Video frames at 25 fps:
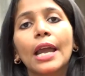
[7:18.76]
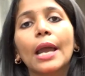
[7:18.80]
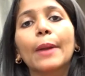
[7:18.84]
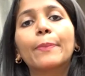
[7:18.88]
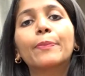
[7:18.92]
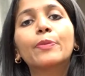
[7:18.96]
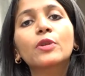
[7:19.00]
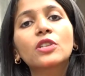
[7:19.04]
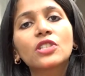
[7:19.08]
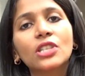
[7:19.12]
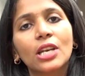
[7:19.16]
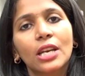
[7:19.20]

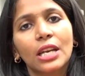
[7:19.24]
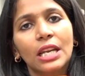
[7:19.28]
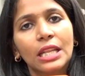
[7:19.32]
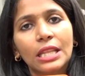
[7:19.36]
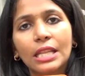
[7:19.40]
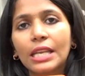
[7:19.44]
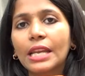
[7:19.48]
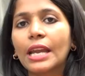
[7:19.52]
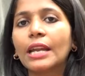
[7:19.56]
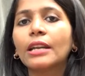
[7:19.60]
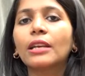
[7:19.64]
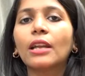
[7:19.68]
ఎప్పుడు
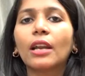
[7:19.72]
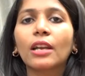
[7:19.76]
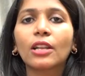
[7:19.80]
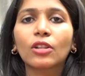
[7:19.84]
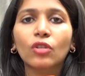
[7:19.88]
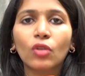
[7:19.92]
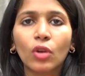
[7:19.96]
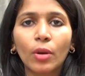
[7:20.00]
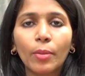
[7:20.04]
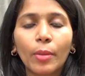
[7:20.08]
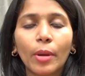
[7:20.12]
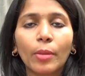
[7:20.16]
జరిగింది ఏంటి
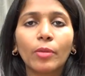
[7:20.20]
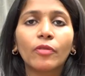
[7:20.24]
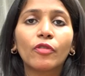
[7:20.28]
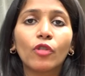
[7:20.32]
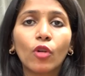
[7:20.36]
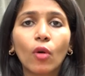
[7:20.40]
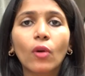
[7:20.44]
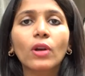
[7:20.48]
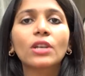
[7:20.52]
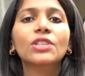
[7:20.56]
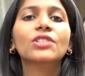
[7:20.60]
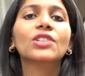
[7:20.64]
అన్నది కూడా మేము
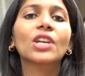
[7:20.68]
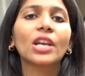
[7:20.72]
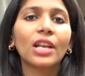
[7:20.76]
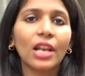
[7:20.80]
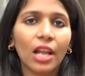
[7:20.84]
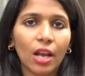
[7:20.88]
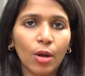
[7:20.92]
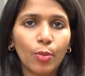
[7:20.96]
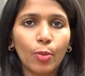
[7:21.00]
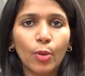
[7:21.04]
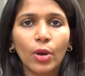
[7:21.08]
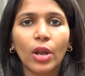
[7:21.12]
ఫోకస్
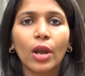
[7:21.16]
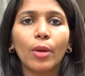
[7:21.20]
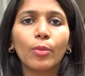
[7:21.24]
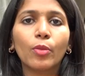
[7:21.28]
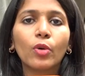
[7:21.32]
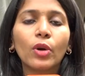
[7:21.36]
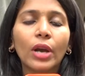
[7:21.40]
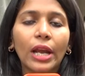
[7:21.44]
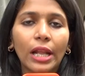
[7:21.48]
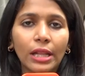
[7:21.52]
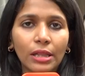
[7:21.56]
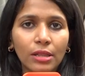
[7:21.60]

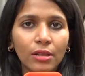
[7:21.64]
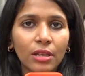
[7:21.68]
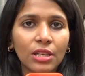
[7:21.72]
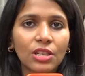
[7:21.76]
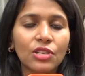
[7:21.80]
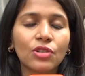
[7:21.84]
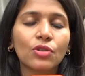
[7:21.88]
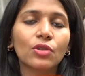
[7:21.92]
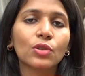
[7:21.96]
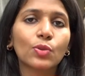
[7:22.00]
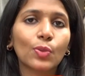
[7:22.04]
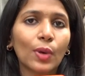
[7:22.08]
చేయలేకపోయాము హెల్త్
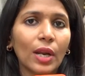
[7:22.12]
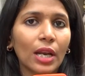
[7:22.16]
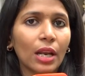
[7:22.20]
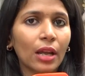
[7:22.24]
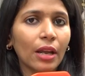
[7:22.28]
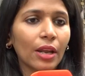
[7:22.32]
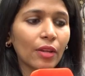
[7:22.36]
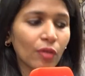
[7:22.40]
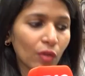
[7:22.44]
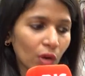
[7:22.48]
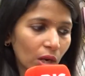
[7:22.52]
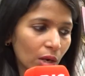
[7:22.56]
ఇష్యూస్
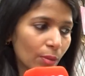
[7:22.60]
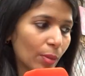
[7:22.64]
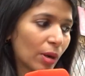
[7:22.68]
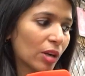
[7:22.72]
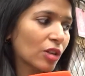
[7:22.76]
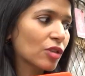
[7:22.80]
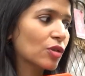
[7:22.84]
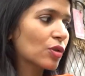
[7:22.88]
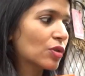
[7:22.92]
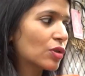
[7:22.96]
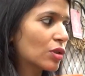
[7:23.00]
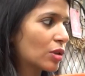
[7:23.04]
వల్ల ఎందుకంటే
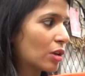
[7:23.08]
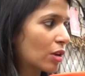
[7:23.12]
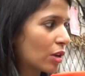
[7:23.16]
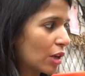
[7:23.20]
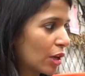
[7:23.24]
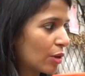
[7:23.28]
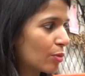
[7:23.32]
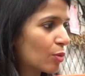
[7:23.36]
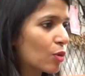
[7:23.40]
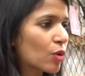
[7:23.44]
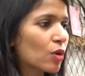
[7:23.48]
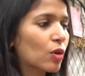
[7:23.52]
మనం చూస్తున్నాం
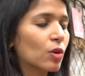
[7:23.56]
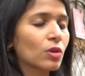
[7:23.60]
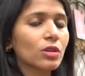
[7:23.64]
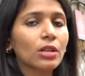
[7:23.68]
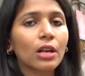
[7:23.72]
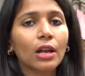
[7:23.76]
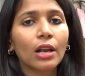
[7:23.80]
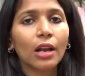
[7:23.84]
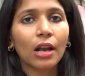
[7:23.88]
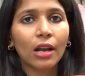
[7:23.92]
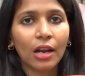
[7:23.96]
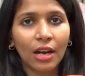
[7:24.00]
రెండు మూడు
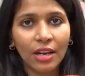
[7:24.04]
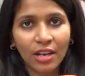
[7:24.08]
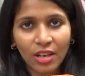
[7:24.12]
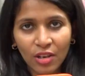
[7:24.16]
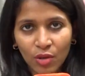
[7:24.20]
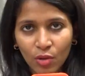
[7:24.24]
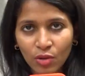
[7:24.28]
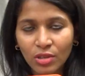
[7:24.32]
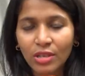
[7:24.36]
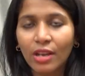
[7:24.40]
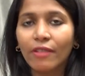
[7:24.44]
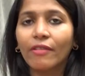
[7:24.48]
రోజులుగా
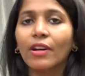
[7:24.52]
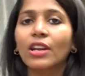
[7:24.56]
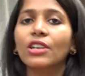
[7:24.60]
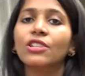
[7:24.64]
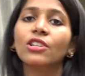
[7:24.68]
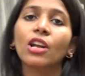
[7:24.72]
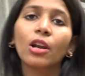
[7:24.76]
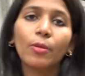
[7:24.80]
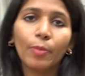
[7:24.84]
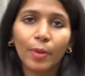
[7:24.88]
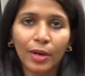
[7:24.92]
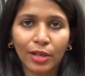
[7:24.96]
కంటిన్యూస్గా
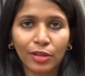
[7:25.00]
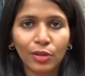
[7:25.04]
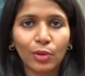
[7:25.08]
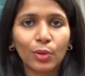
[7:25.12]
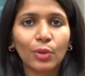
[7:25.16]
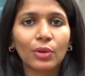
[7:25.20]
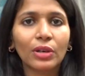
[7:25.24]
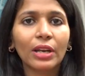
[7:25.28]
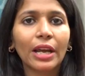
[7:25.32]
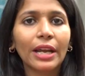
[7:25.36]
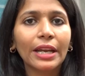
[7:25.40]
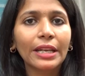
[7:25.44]
వర్షాలు పడుతూ
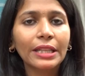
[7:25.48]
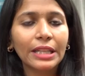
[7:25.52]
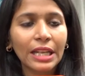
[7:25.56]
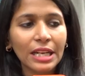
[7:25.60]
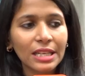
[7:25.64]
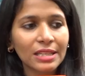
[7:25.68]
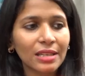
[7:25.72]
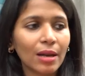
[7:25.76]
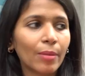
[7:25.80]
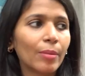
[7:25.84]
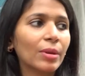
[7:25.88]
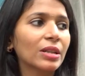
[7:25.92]
ఉన్నాయి
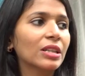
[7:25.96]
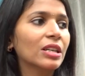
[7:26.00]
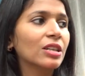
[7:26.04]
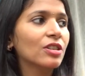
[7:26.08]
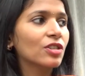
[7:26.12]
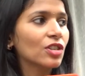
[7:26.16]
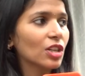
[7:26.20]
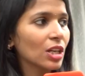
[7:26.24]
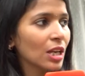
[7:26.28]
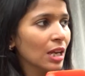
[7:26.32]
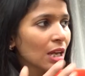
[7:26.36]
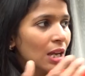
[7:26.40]
దీనికి
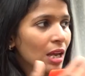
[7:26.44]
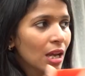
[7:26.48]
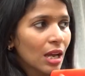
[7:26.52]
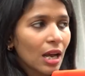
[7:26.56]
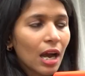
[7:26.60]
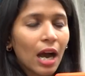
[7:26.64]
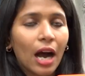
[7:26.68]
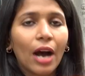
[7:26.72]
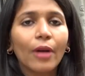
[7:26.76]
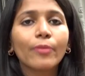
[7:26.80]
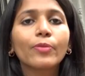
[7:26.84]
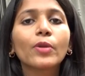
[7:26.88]
సంబంధించి
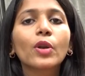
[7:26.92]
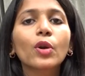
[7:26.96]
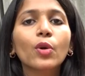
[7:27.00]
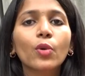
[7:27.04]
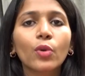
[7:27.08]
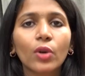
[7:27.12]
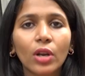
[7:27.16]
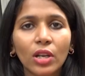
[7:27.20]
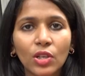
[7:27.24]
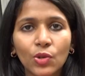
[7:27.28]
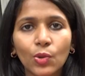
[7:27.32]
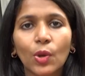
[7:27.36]
అందరూ
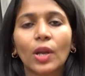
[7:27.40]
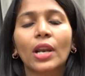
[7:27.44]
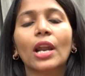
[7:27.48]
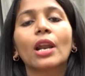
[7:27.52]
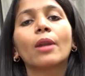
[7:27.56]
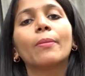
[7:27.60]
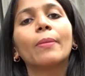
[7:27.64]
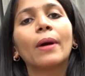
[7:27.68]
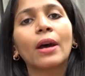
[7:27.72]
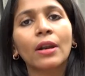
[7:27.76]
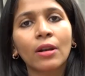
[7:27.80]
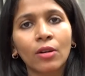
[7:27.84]
కూడా
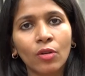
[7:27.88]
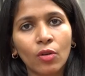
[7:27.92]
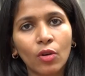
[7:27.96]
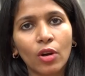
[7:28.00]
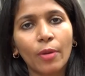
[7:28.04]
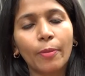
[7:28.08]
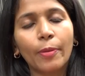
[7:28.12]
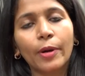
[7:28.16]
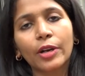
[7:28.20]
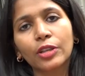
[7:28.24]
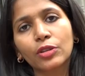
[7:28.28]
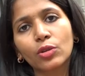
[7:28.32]
జ్వరాల బారిన
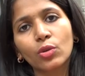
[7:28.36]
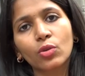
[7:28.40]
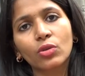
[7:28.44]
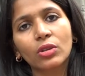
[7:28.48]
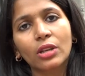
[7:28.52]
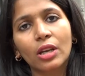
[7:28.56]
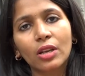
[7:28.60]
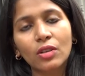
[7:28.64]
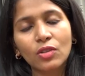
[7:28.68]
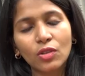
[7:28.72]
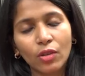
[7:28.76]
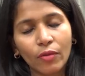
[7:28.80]
కూడా పడుతూ
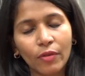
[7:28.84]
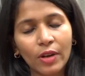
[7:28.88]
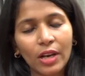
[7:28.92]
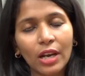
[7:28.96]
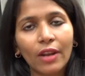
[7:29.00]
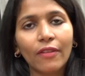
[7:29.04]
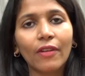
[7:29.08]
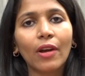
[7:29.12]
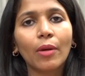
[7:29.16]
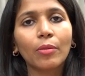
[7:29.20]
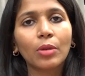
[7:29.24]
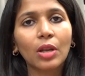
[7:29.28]
ఉన్నారు సో
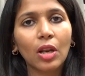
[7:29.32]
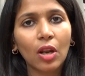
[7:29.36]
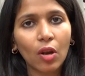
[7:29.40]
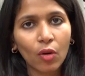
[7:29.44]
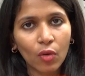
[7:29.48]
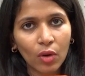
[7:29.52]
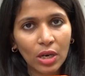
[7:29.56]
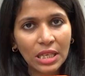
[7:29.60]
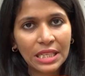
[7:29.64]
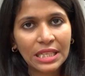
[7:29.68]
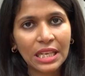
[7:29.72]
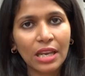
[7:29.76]
వీళ్ళ
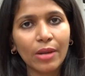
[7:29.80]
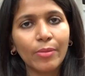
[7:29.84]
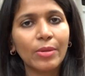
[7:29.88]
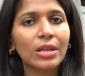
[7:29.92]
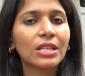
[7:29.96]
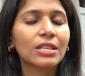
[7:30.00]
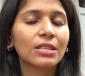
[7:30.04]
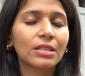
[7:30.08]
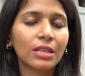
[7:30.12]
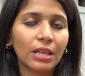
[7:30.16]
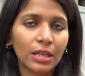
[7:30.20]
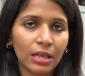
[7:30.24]
ఫ్యామిలీలో కూడా సేమ్
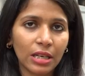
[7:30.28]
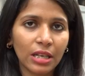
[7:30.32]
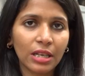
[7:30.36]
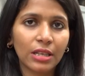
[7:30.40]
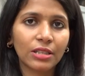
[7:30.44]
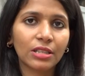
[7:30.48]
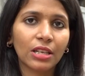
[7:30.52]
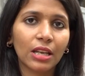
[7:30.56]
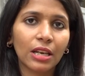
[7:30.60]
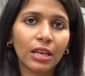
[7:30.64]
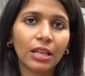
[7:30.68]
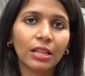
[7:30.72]
ఇన్సిడెంటే
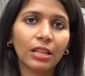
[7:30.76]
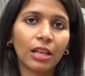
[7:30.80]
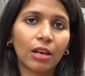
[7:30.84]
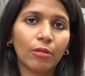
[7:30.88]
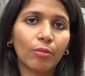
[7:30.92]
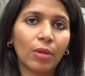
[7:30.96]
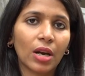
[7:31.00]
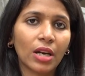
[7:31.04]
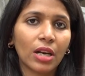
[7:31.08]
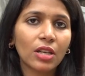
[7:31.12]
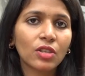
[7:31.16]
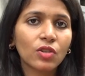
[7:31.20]

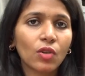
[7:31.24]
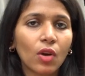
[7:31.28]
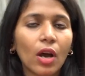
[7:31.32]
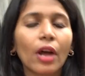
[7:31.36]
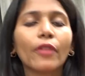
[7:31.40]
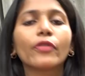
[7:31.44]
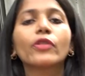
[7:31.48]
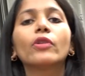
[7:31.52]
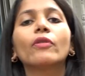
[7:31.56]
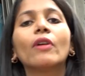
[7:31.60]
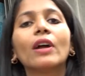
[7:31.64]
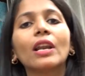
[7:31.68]
జరిగిందనమాట సో
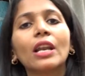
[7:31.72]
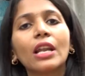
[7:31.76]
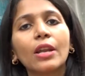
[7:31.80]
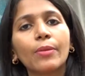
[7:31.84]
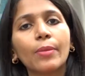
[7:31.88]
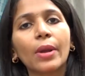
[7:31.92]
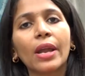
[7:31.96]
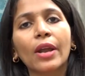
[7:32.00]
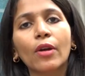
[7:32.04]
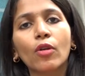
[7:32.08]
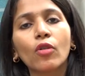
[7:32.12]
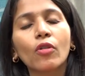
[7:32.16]
అందువల్ల
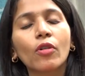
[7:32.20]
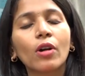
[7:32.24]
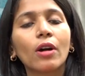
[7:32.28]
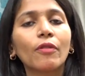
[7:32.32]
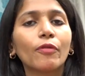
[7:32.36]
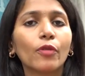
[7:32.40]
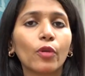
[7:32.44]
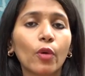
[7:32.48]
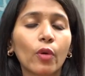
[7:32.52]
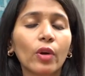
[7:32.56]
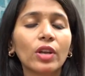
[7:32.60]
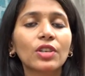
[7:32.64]
ఈమె
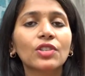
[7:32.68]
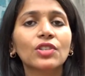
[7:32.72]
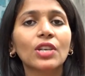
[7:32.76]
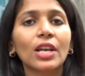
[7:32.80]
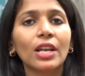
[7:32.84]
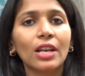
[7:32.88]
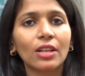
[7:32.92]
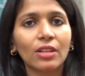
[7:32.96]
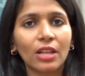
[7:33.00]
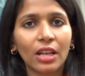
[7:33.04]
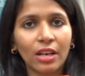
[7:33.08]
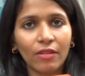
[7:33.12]
ఎక్కువగా ఫోకస్
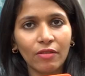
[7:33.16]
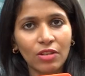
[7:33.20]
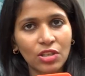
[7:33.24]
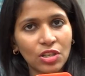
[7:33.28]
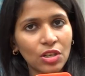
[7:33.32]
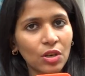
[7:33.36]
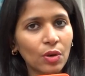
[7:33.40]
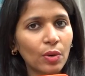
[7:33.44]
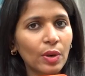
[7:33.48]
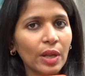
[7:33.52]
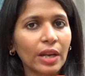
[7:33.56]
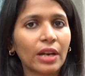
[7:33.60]
చేయలేదు అనే
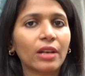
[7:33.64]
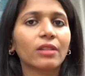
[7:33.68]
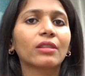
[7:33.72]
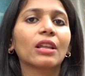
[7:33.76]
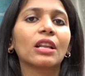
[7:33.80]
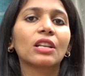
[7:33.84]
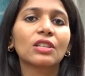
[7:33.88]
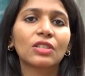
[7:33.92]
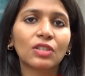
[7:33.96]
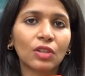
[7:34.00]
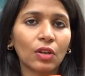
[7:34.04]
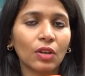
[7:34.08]
విషయం కూడా ఇక్కడ
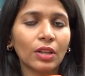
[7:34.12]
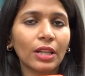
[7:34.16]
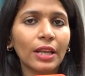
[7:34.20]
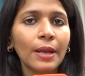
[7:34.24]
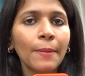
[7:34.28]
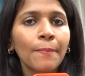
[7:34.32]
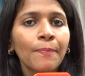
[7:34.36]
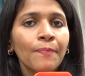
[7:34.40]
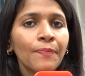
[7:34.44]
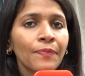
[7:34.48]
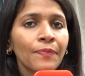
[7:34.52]
తెలుస్తోంది